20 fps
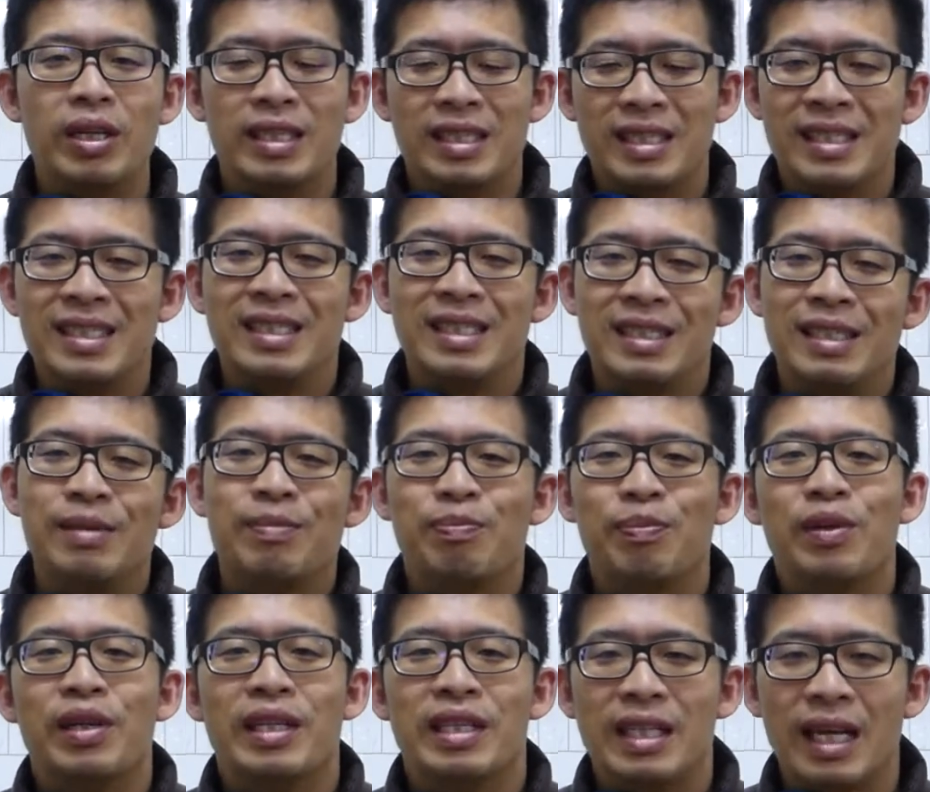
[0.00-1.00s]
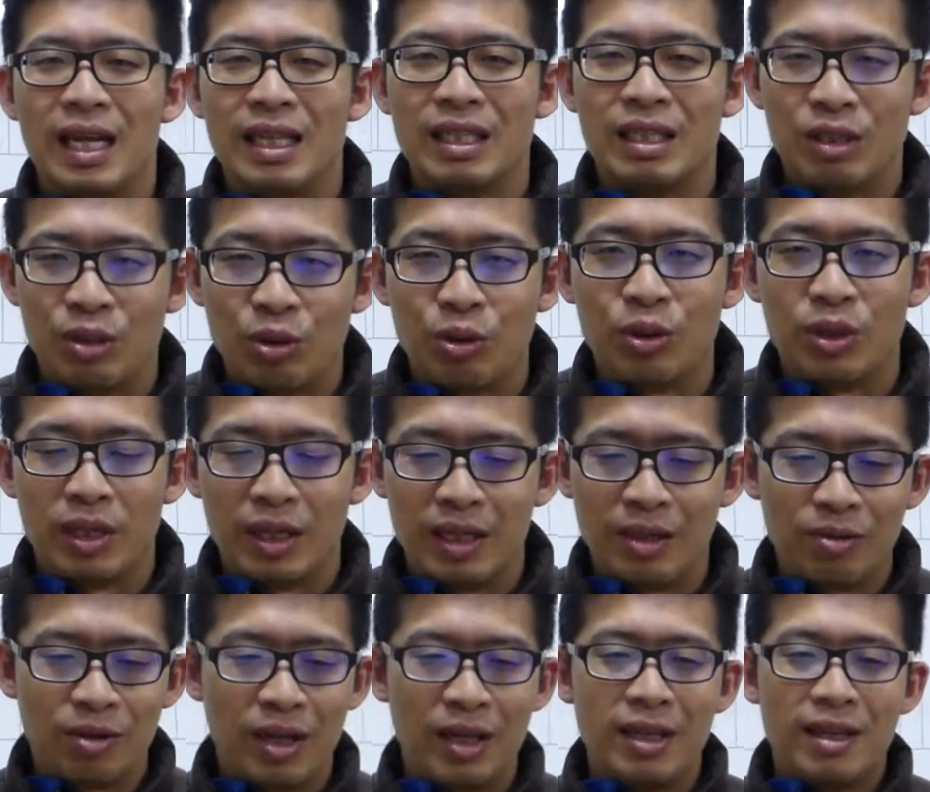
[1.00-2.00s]
人是不能这样子做的，
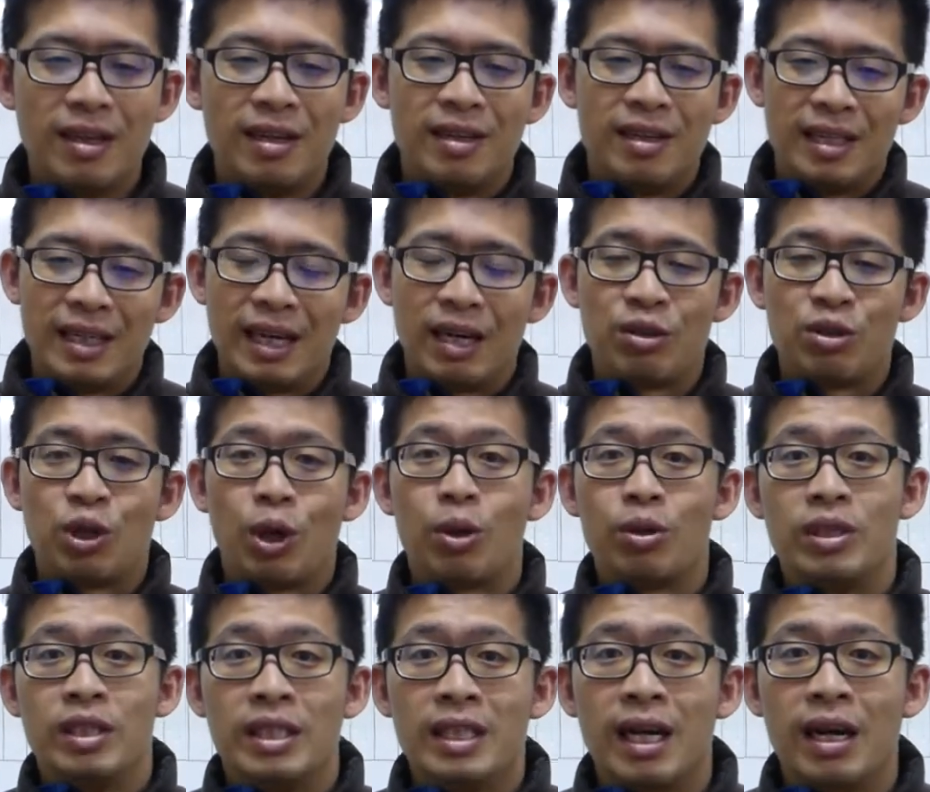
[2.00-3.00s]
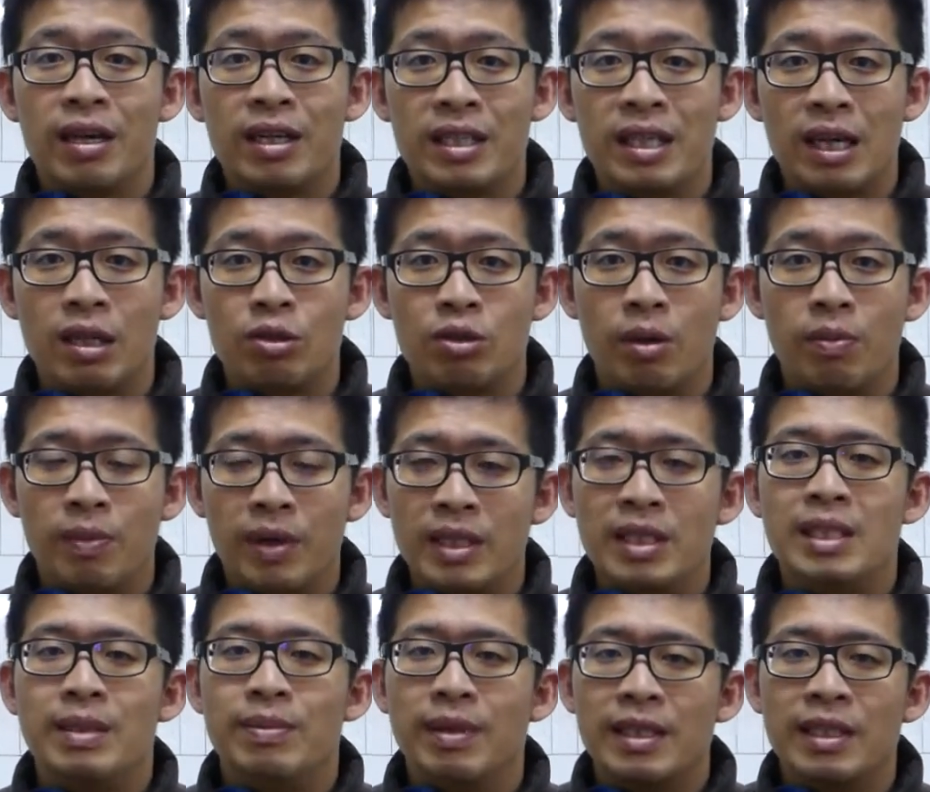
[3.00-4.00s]
因为你要凑齐一套二钻装备，
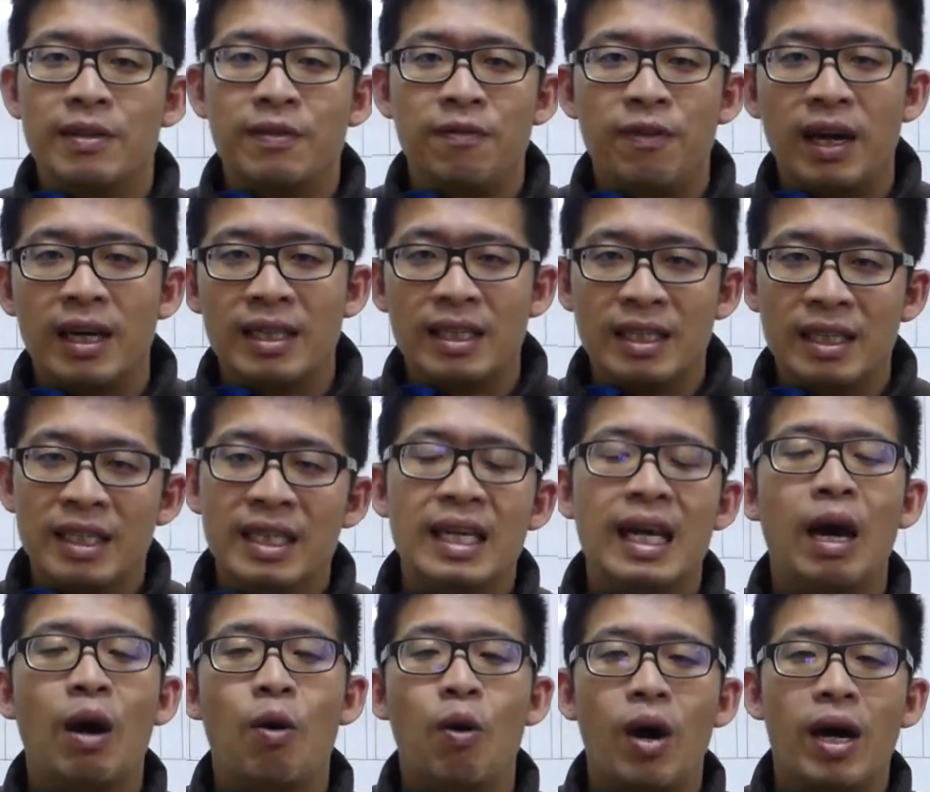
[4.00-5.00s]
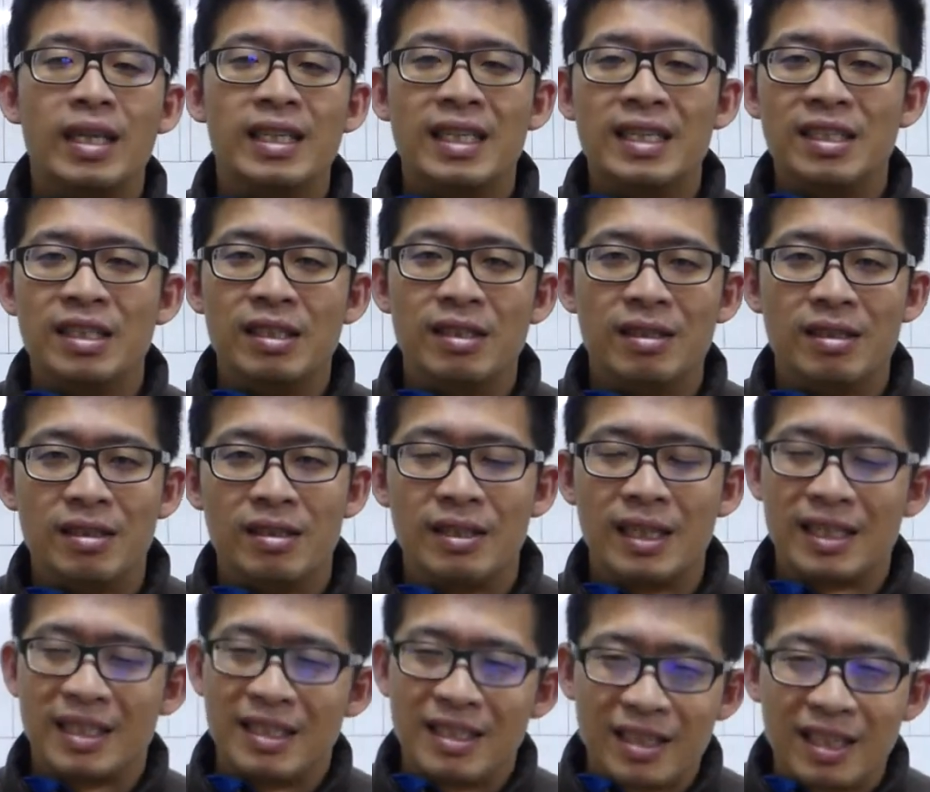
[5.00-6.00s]
即便是仿的，你也要花一些心思，
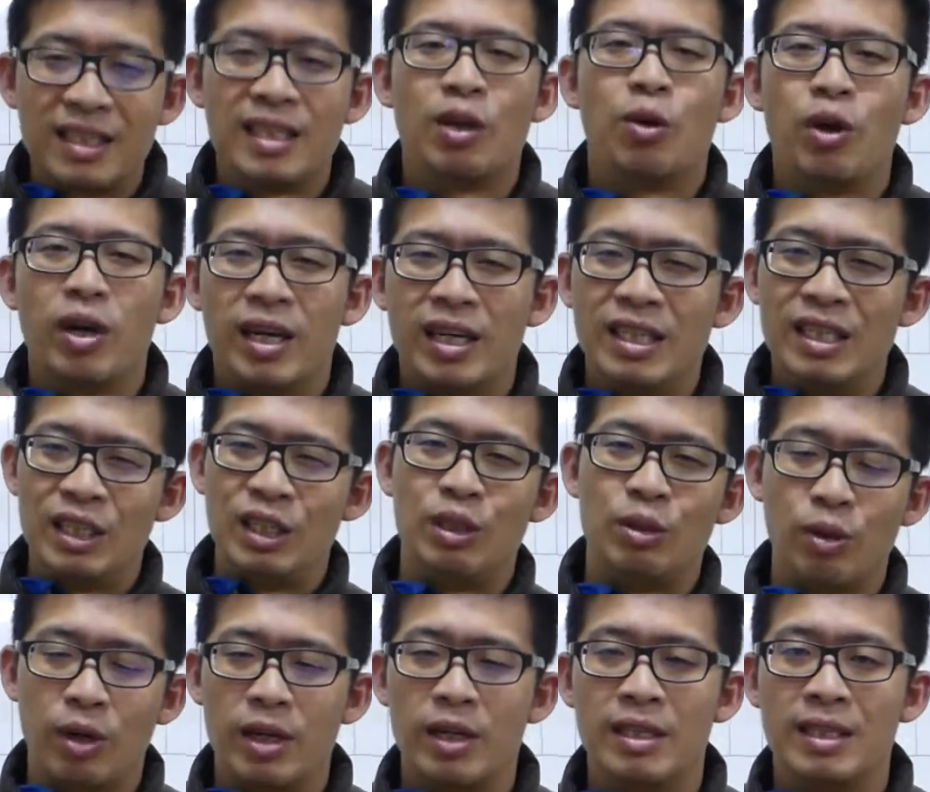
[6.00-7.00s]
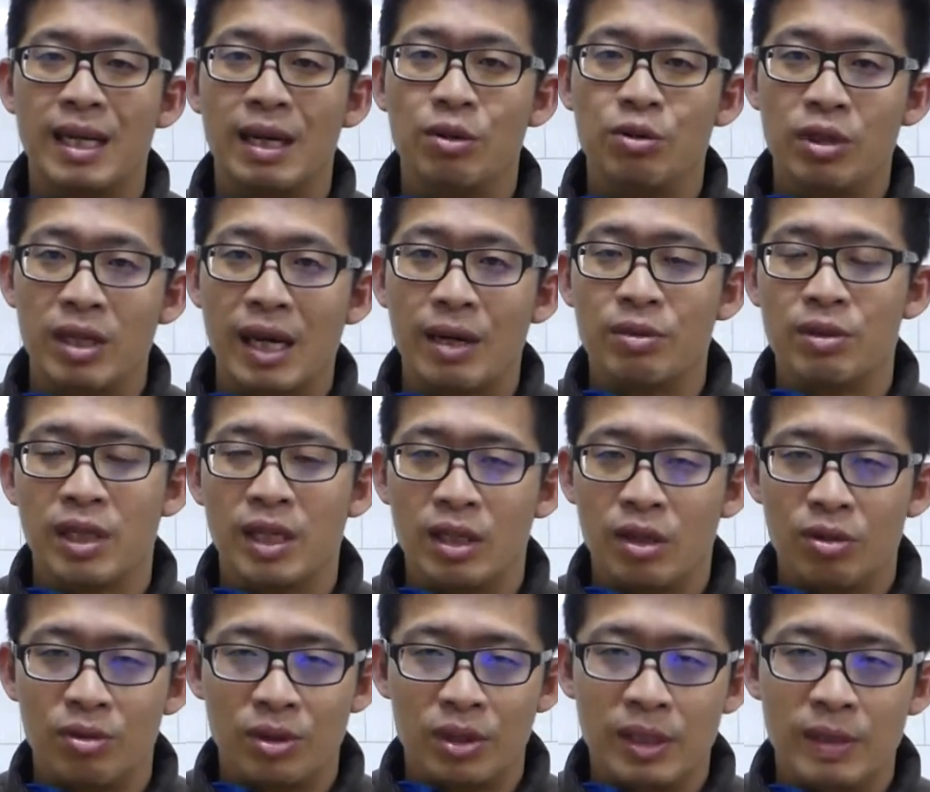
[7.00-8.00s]
那是真的会很喜欢人才去搞这个
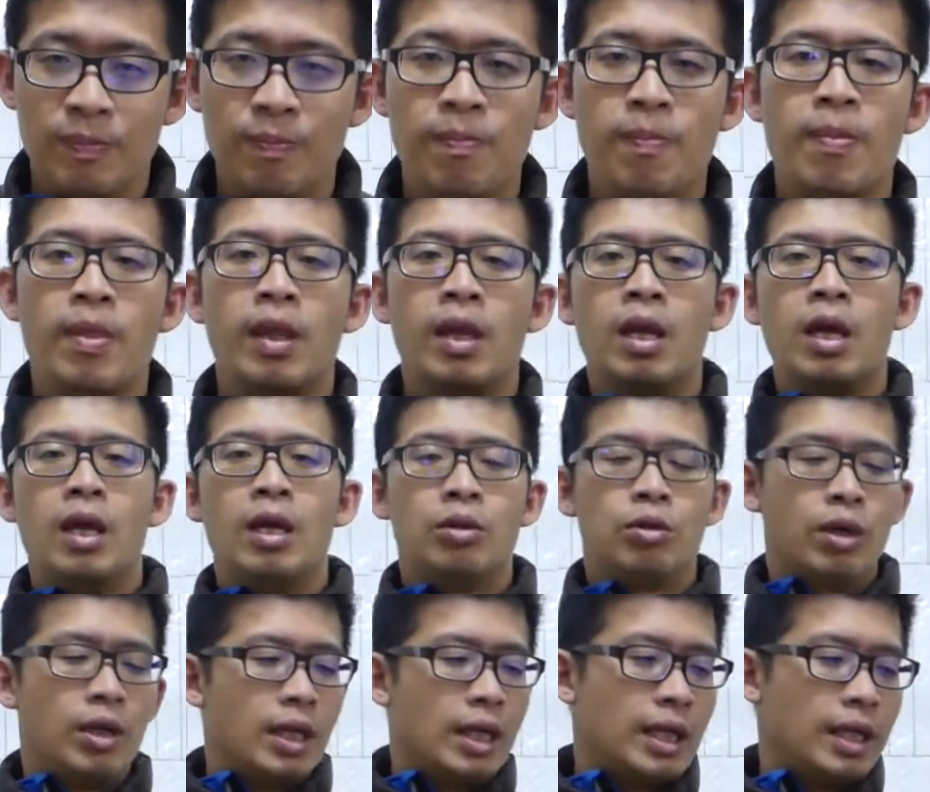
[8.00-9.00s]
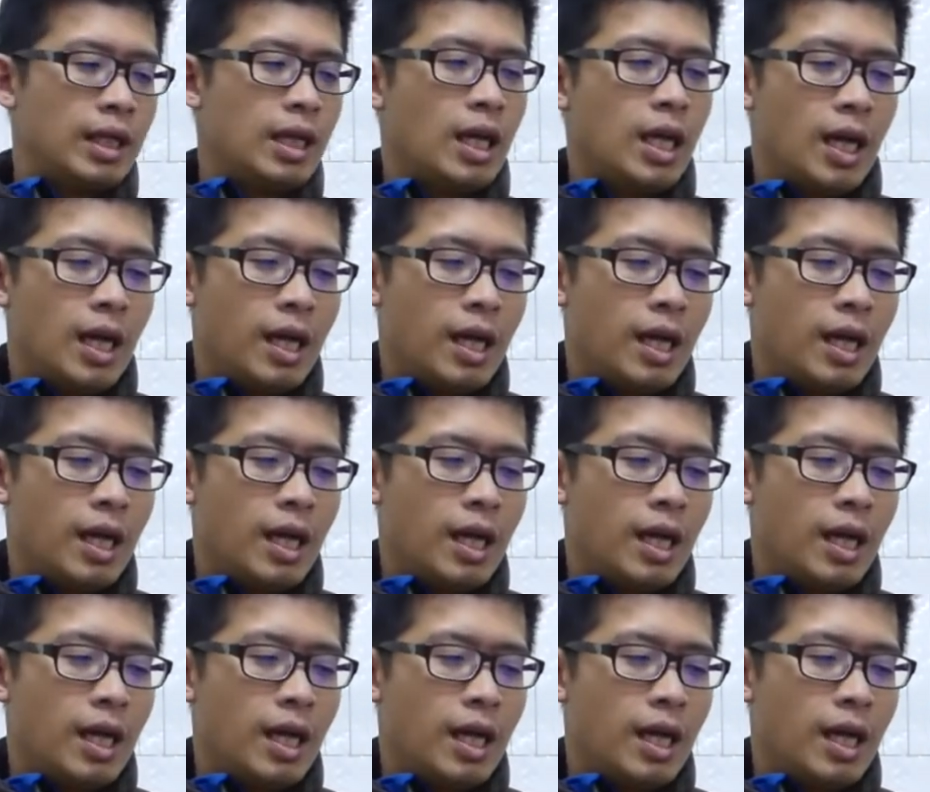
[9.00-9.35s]
东西。所以呢。